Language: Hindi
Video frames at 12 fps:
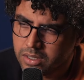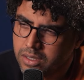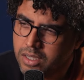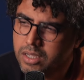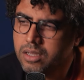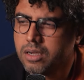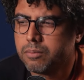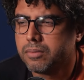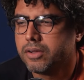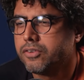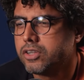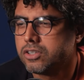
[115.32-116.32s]
नहीं यार
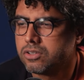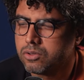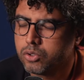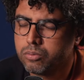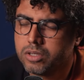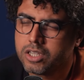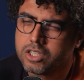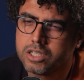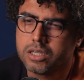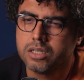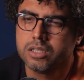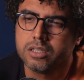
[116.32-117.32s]
महवेश तुमने
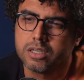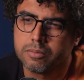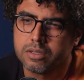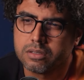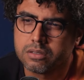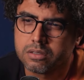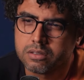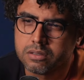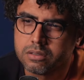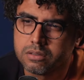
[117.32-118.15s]
अच्छा नहीं किया मेरे साथ